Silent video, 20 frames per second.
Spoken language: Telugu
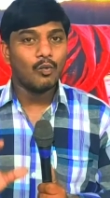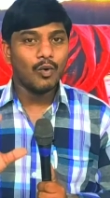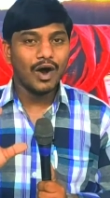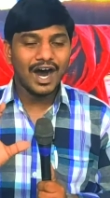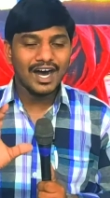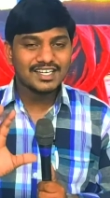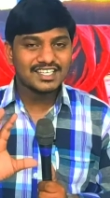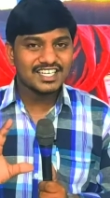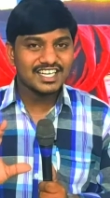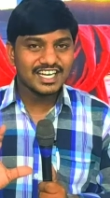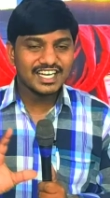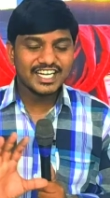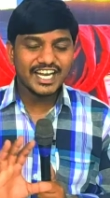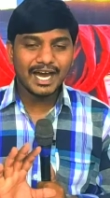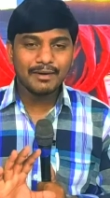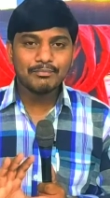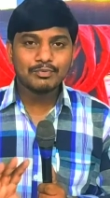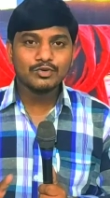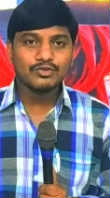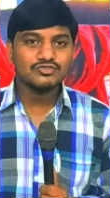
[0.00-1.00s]
వాటిని
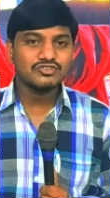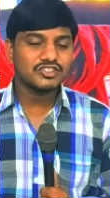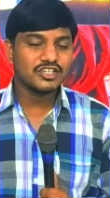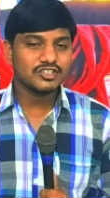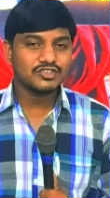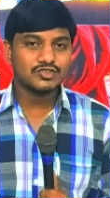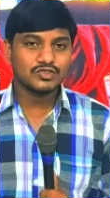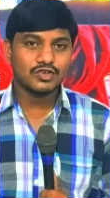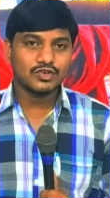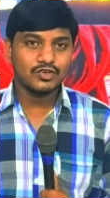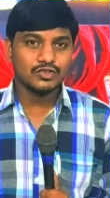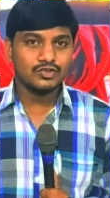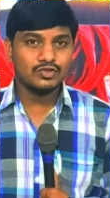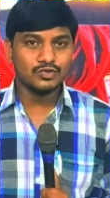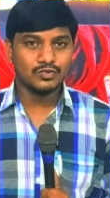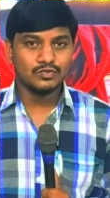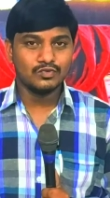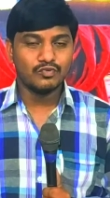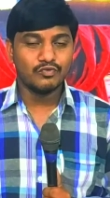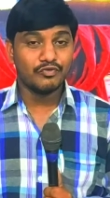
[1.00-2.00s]
జ్ఞాపకం
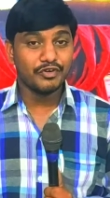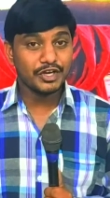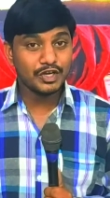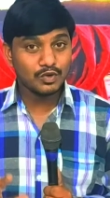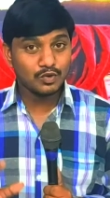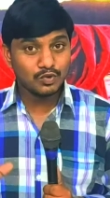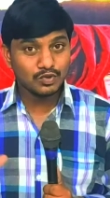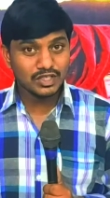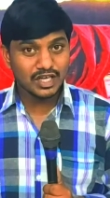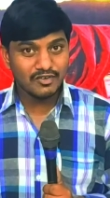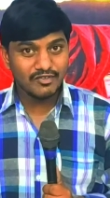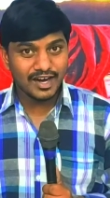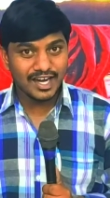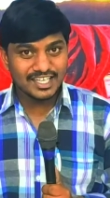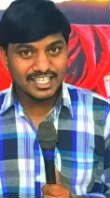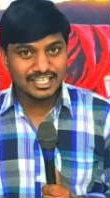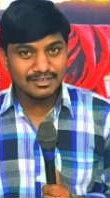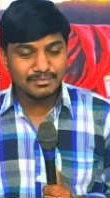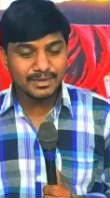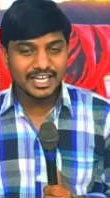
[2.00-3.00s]
చేసుకోవద్దు వెనుకున్న
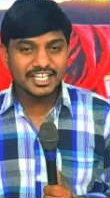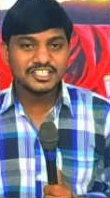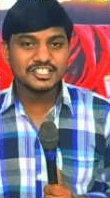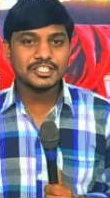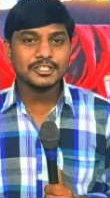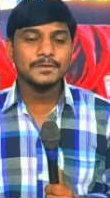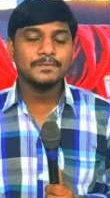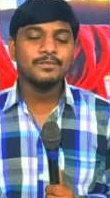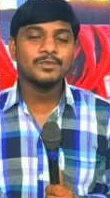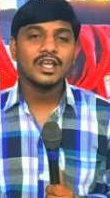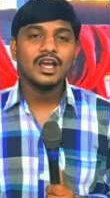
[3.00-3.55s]
వాటిని మరిచి